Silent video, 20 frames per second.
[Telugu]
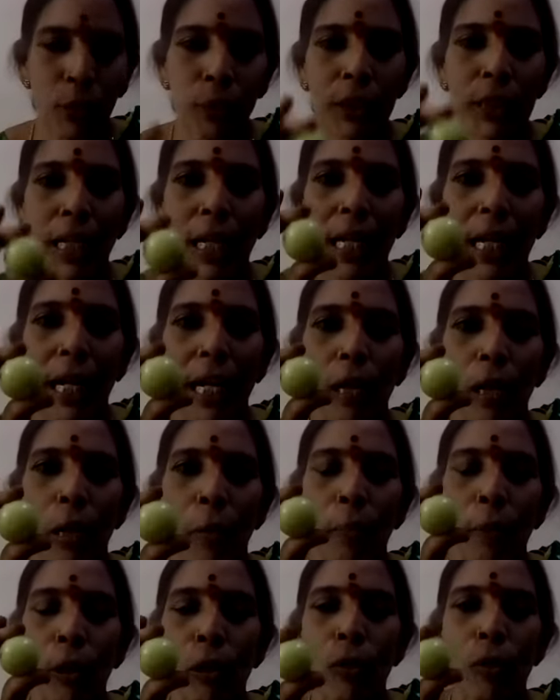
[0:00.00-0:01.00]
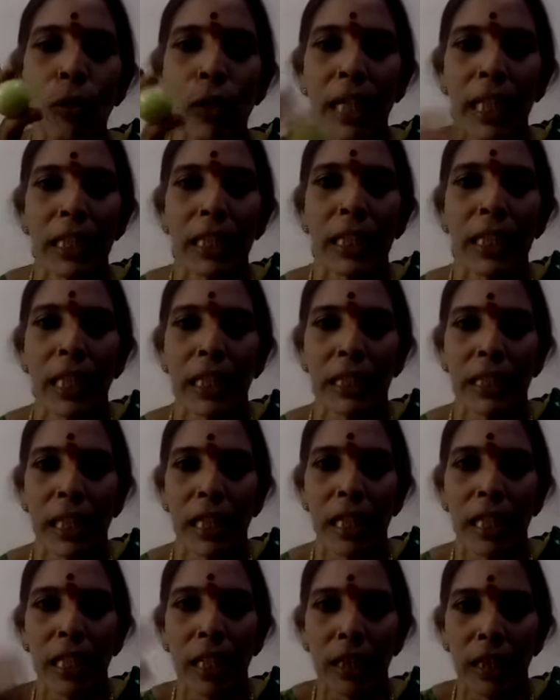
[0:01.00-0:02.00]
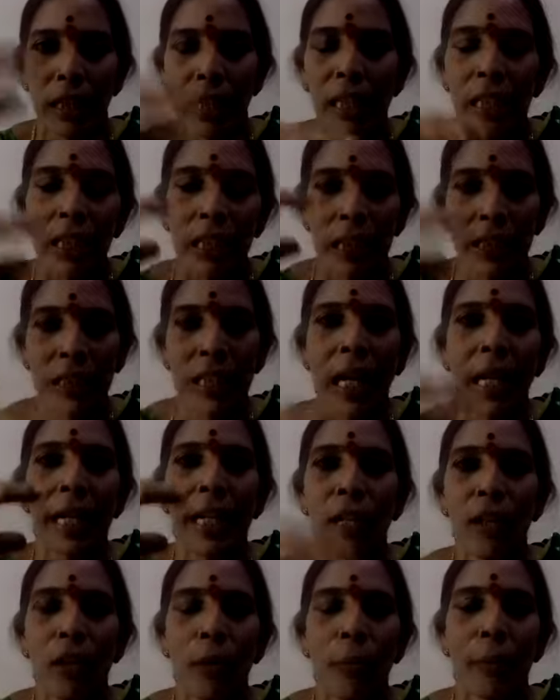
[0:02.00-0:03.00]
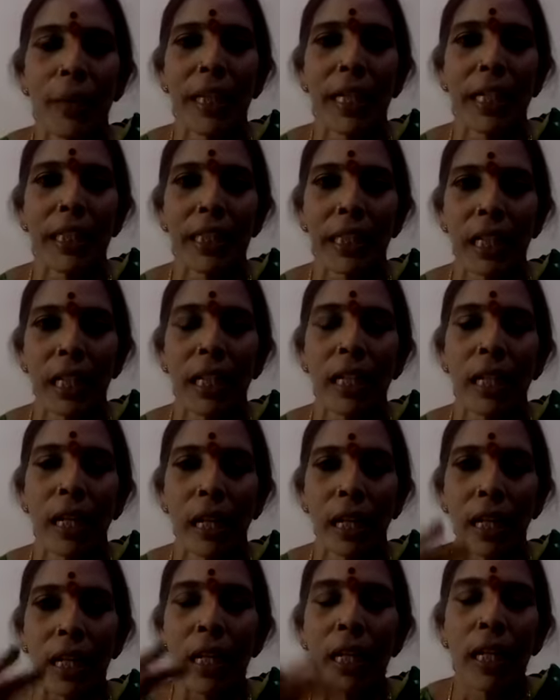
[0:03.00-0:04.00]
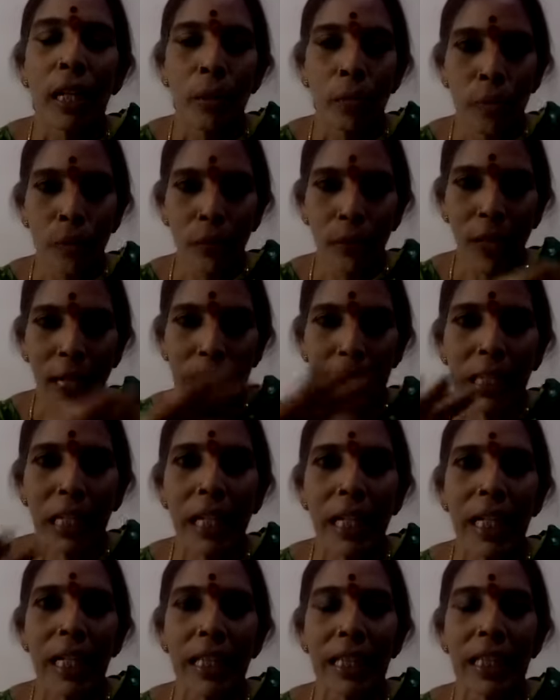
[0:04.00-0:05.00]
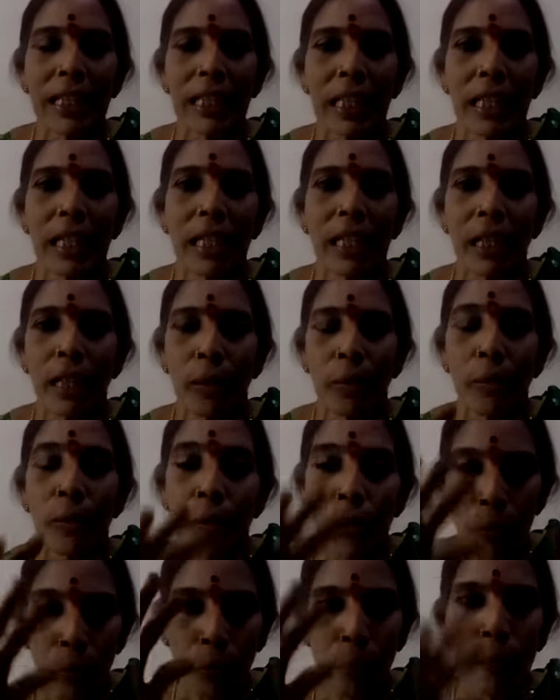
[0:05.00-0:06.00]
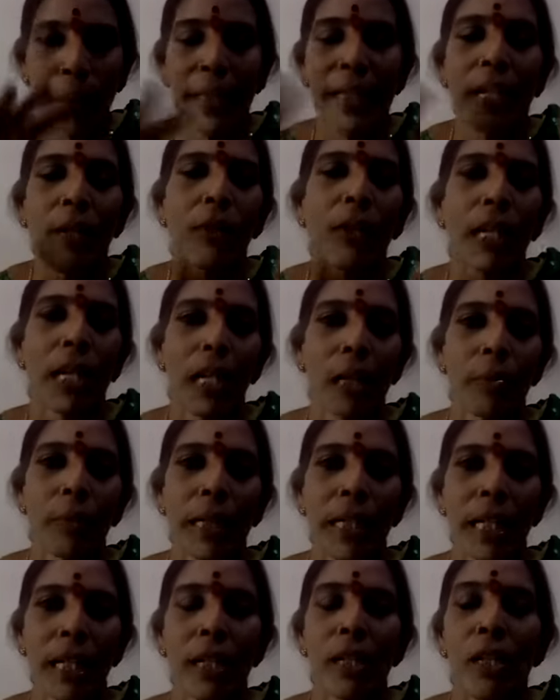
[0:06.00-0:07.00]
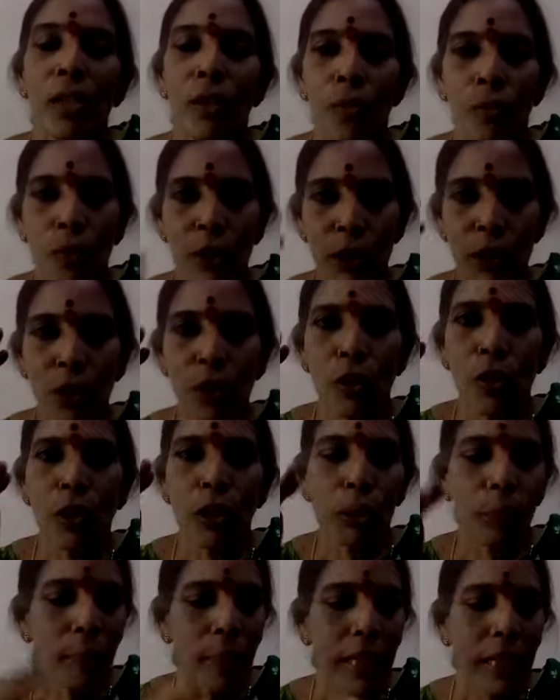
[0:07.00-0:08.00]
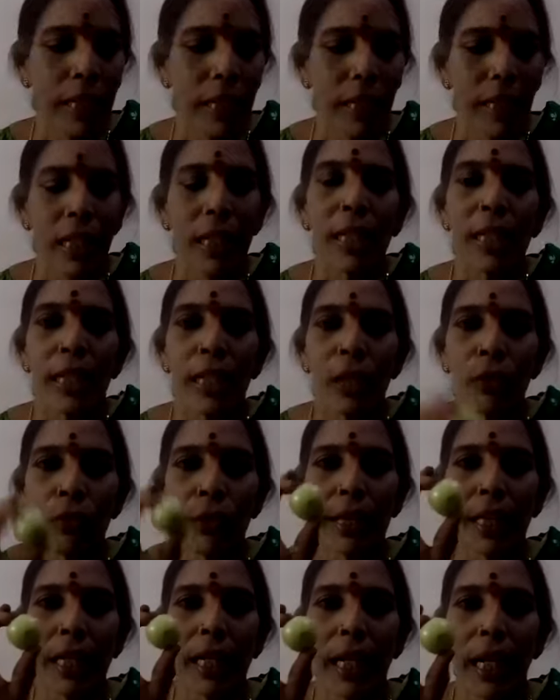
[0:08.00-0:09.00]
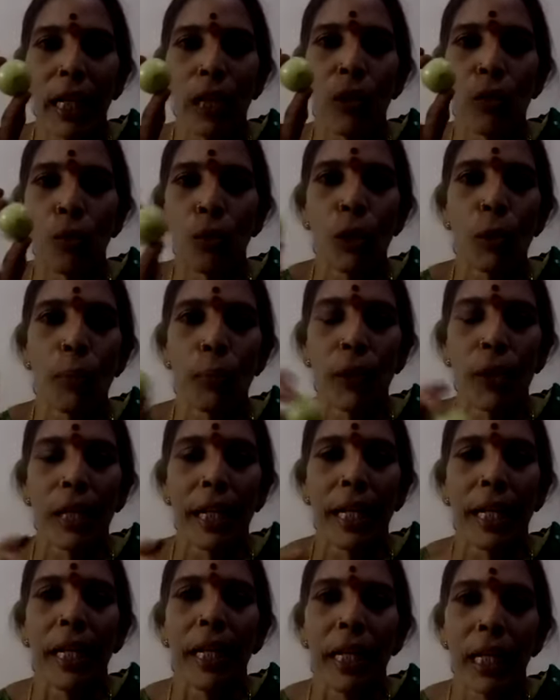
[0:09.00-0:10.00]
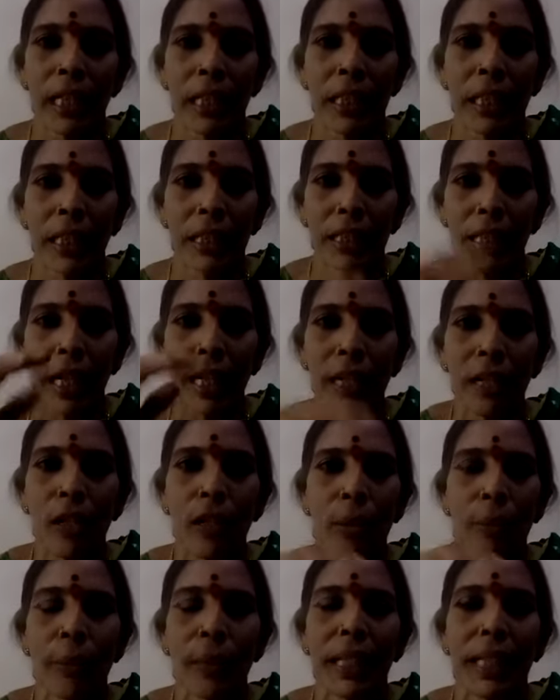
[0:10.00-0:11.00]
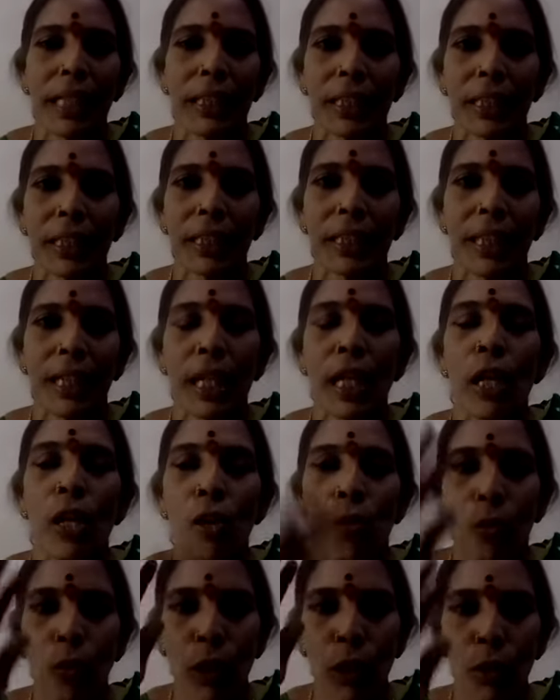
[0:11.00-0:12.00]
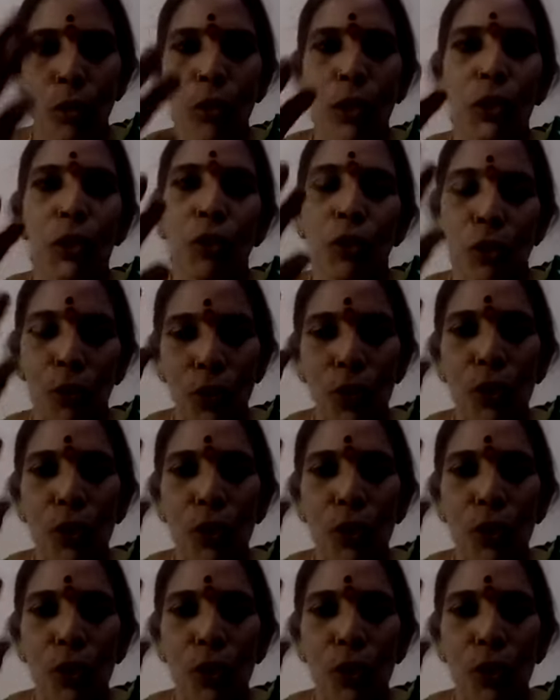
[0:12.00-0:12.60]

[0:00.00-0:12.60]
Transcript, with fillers: ఈ ఉసిరికాయ పలుకులనంతా చక్కగా జాడీలో పెట్టి చక్కగా వాసనలు కట్టి చక్కగా పెట్టేవాళ్ళు అనమాట ఫస్ట్ రోజు బాగా ఈ విసిరికాయని ఒలుపుల్ని అంతా జాడీలో పెట్టేసేసి ఒక రోజు